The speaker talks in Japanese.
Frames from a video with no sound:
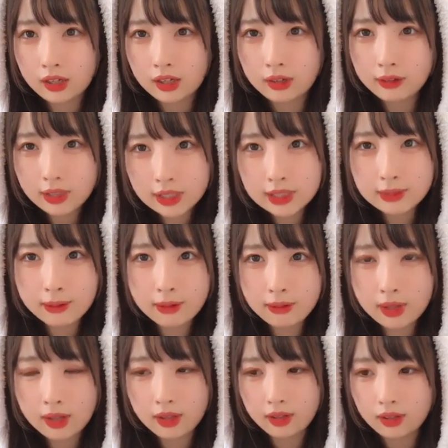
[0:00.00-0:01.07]
川島
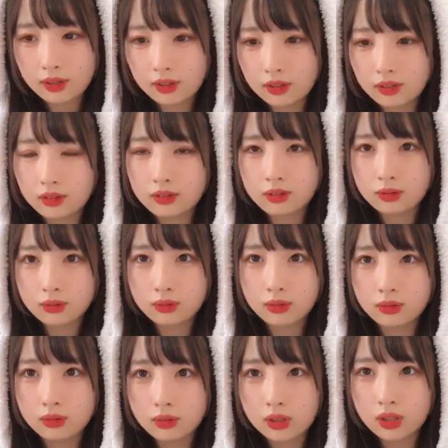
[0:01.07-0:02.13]
はそ
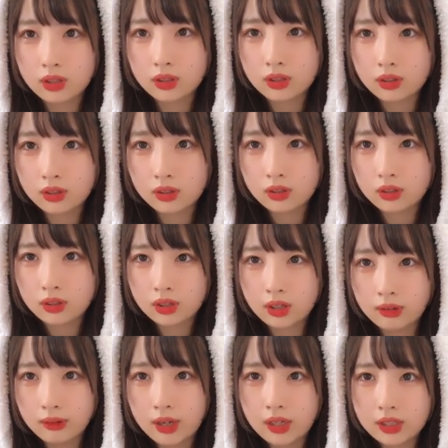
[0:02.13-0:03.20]
う
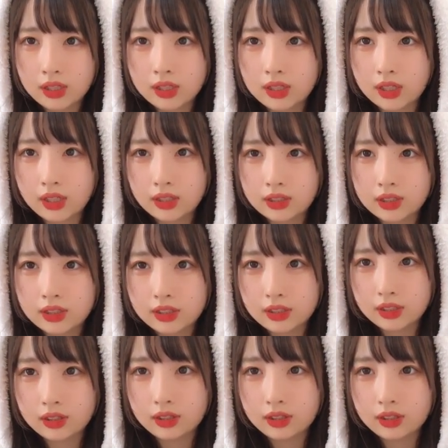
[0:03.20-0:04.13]
かわいいって感じ